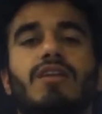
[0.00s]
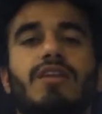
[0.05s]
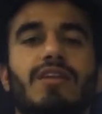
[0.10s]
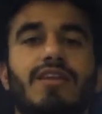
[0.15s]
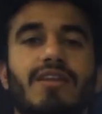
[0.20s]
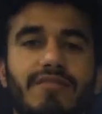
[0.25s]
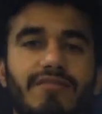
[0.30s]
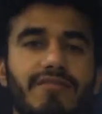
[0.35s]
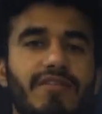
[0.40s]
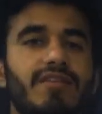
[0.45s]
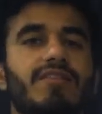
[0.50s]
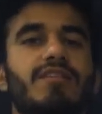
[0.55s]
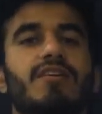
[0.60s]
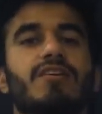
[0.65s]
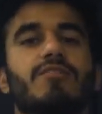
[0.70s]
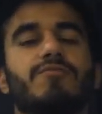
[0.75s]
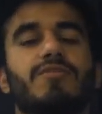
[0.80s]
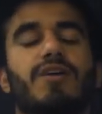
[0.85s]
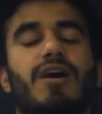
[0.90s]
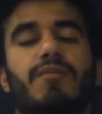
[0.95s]
लिविंग
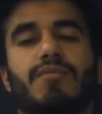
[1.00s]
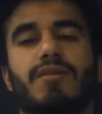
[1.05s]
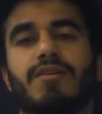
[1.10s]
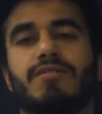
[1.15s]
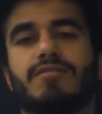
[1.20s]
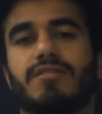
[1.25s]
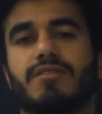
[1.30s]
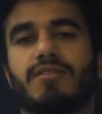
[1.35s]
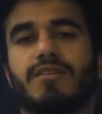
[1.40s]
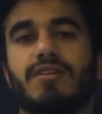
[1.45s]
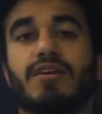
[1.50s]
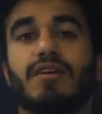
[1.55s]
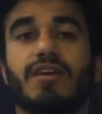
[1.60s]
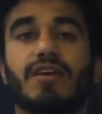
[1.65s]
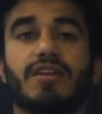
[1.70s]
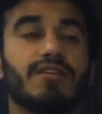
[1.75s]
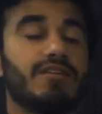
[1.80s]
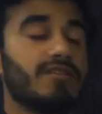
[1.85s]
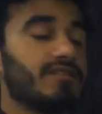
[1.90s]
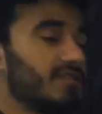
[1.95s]
थिंग भी आप कह सकते हैं
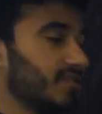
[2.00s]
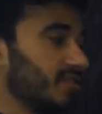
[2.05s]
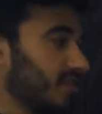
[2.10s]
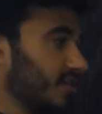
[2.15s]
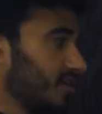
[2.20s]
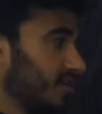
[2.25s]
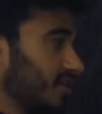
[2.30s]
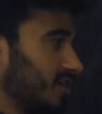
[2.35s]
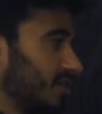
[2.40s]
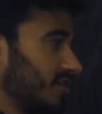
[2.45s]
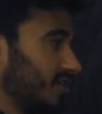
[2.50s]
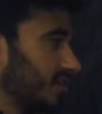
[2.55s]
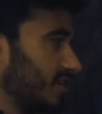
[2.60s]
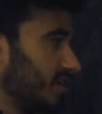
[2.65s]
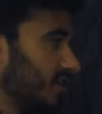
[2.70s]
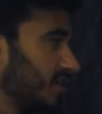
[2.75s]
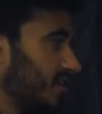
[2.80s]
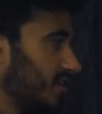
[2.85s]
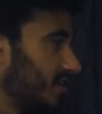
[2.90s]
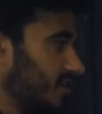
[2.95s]
लेकिन इतने
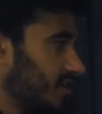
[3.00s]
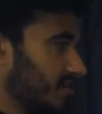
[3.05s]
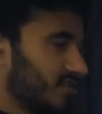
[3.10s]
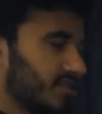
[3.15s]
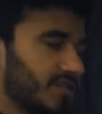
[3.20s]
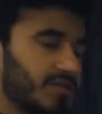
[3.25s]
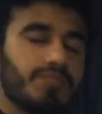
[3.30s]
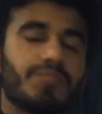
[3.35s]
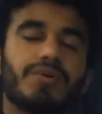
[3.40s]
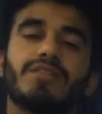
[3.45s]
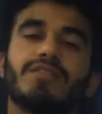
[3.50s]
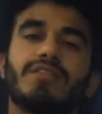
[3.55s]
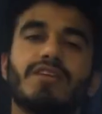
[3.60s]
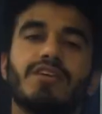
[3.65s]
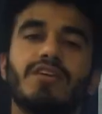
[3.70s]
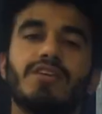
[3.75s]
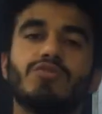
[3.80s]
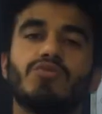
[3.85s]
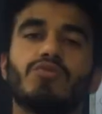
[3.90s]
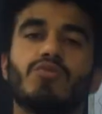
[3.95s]
ये सिंपल
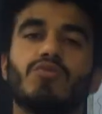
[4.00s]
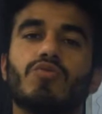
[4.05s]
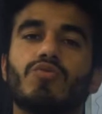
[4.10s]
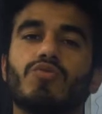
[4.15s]
तरीन जो